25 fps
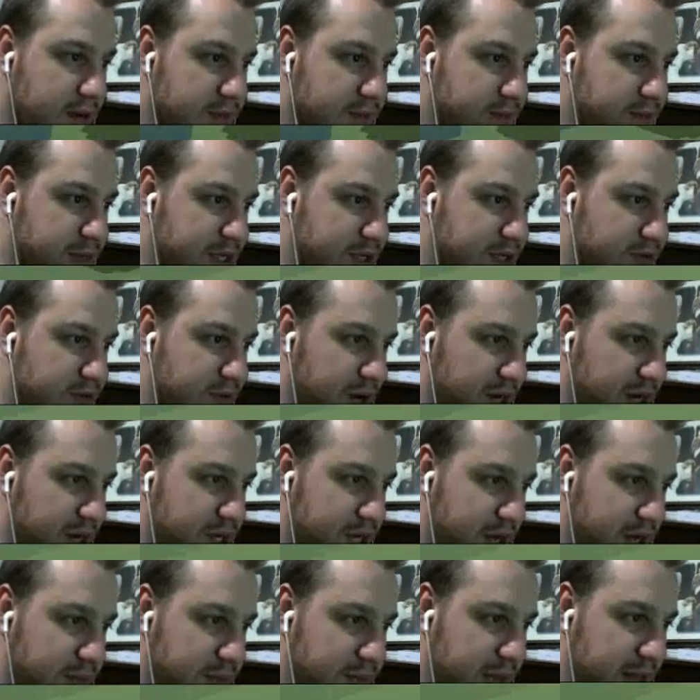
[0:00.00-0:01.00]
Biz duvar
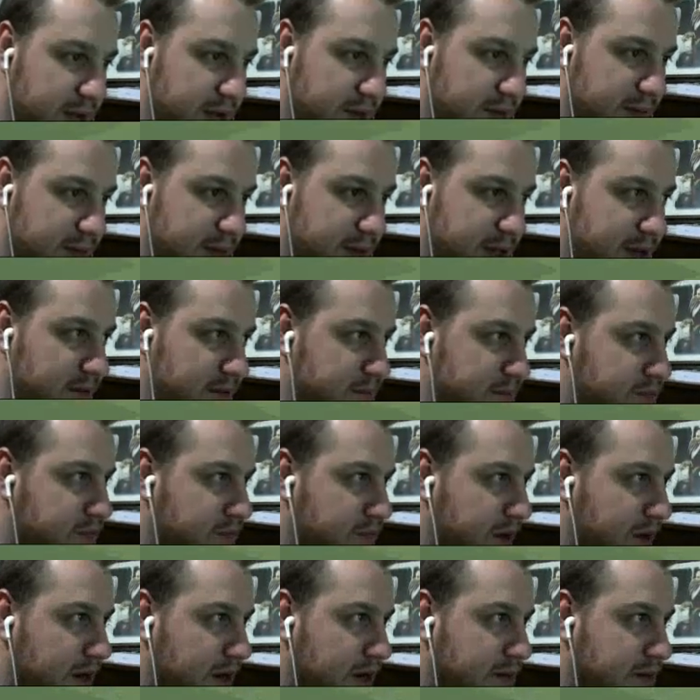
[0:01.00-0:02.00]
çekmeye devam edelim.
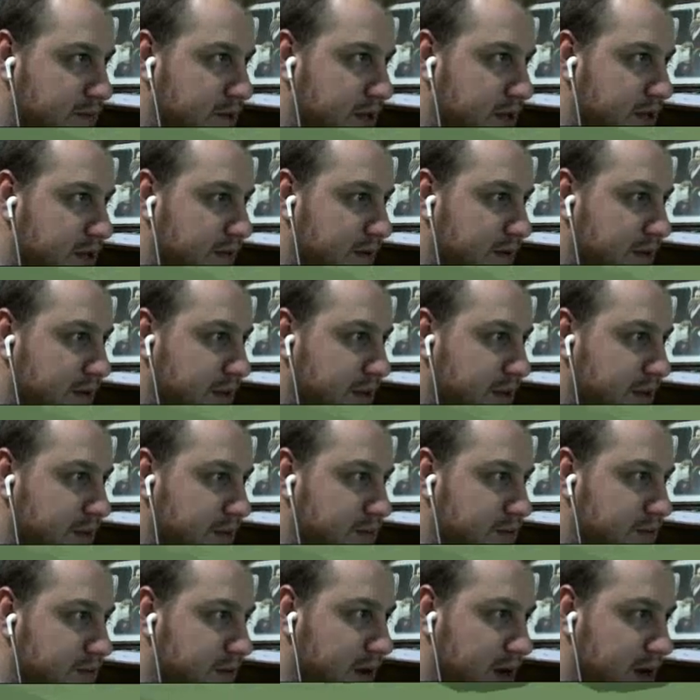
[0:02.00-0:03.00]
Duvarlarımıza devam edelim.
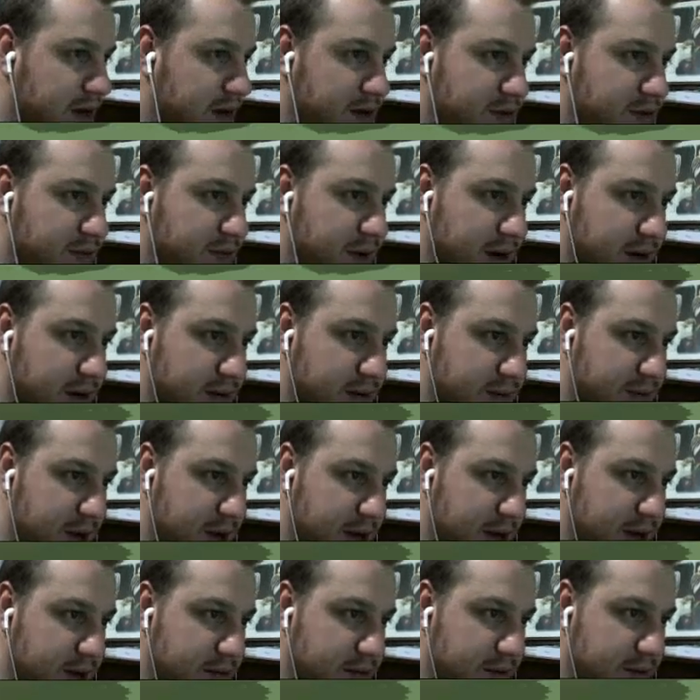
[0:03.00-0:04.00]
Duvarlar duvarlar
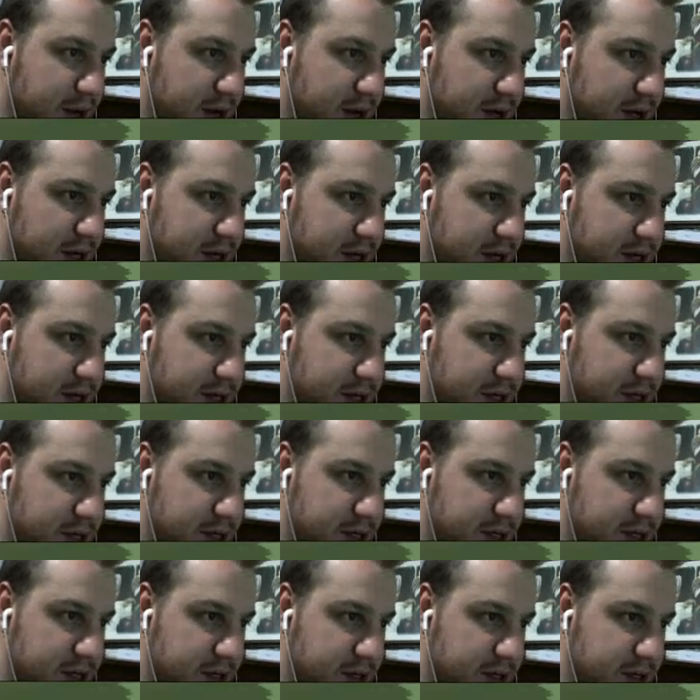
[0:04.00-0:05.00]
duvarlar duvarlar.
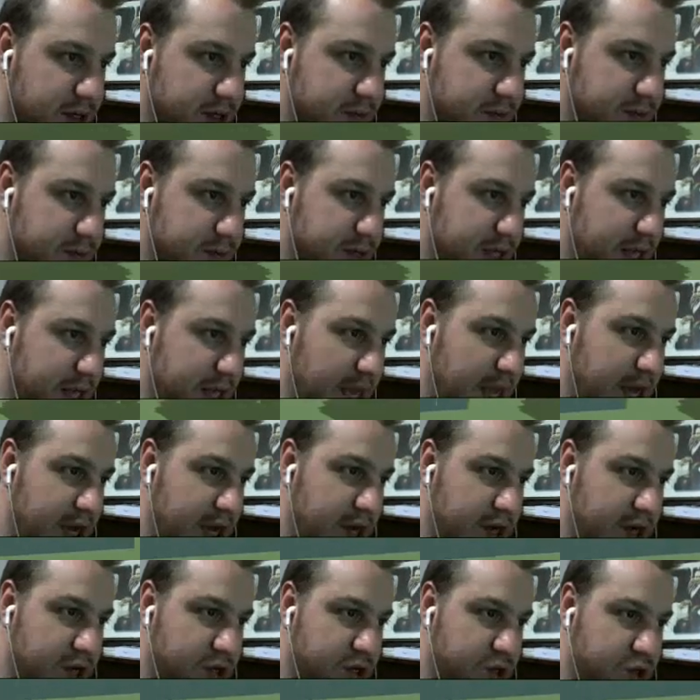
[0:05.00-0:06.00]
Bize
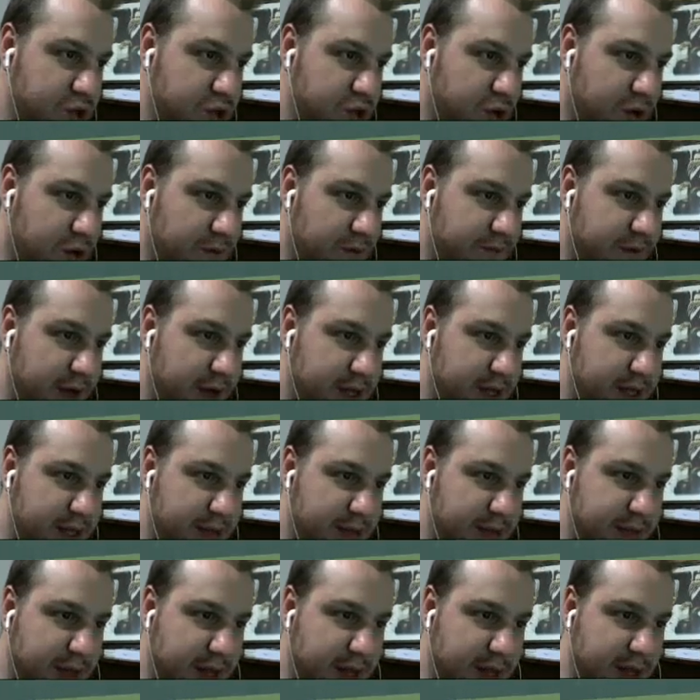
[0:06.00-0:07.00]
çok fazla
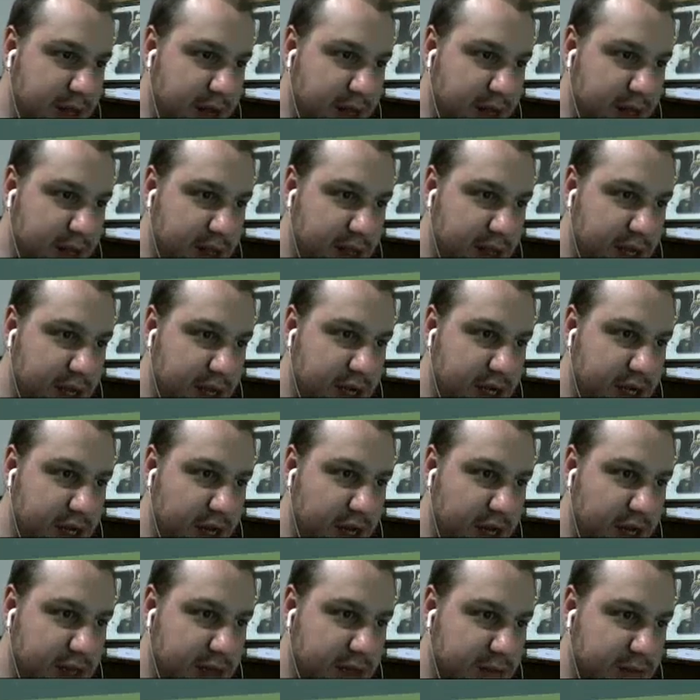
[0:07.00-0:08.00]
miktarda taş
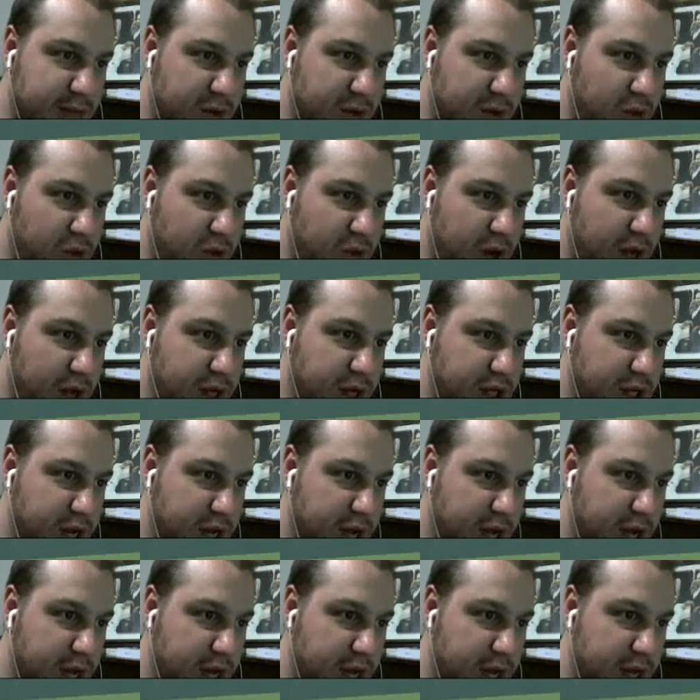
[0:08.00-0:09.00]
lazım
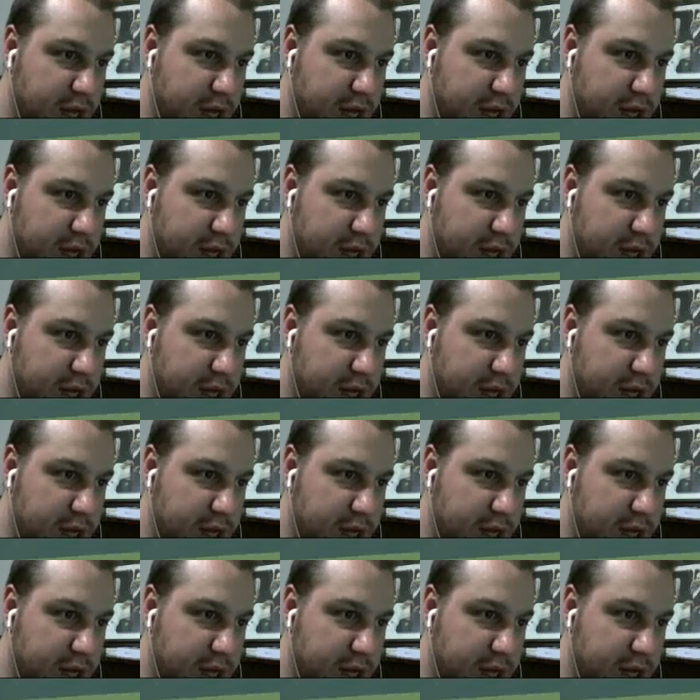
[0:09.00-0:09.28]
olacak.